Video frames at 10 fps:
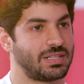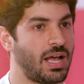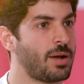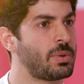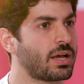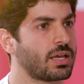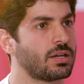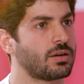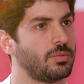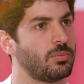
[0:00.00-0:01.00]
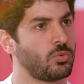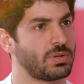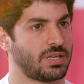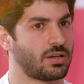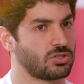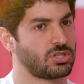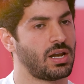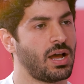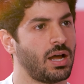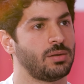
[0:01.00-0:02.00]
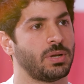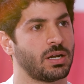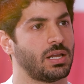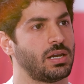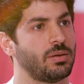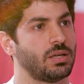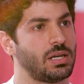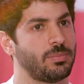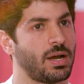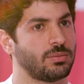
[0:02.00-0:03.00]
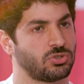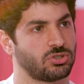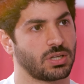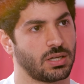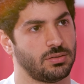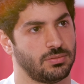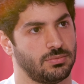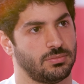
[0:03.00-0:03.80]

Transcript: بس الحق بالاخير مو بس على الرجال الحق على المراه يلي يلي ما عم تشتغل